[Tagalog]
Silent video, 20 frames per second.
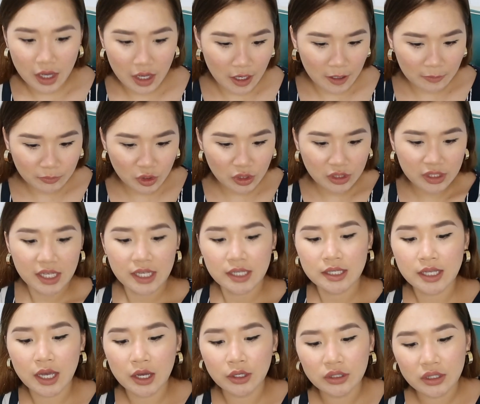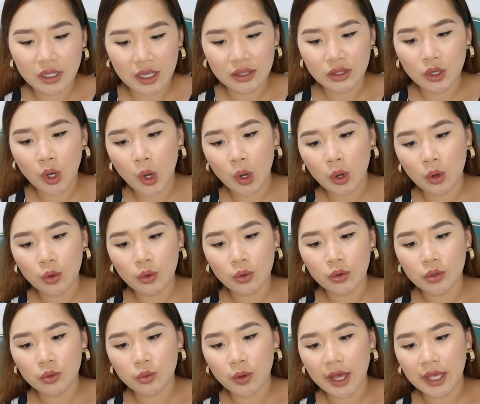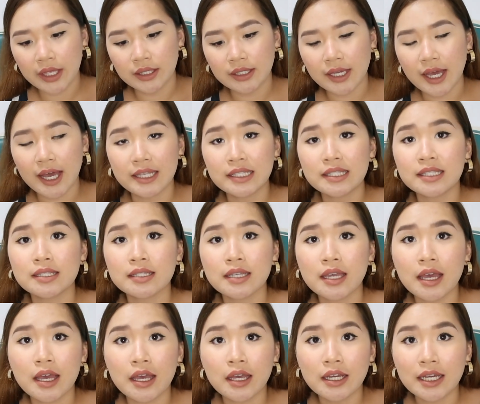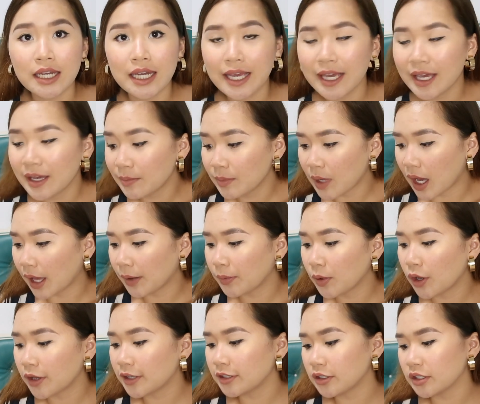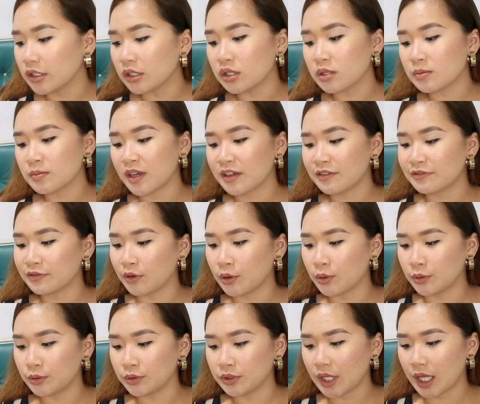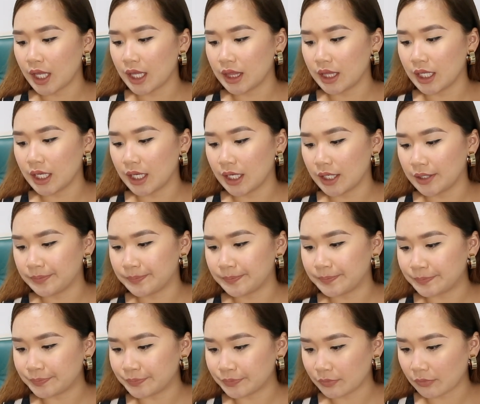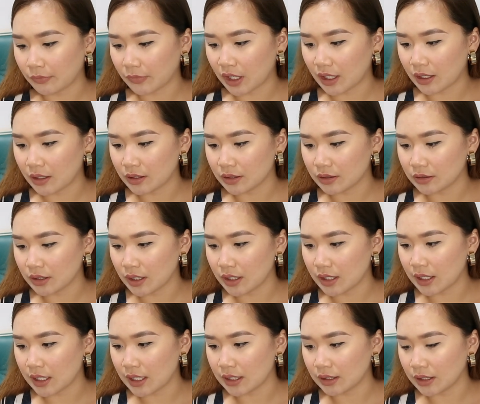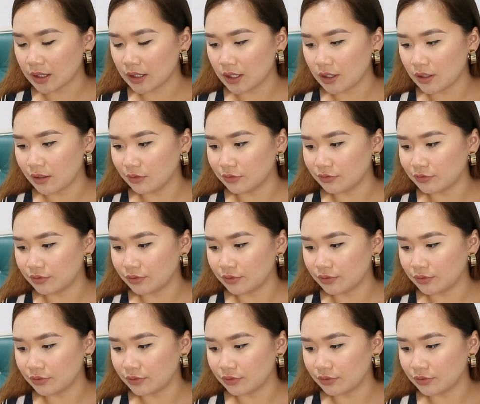um, to test out the no white cast claim, I'm going to use my phone. And then, tingnan natin if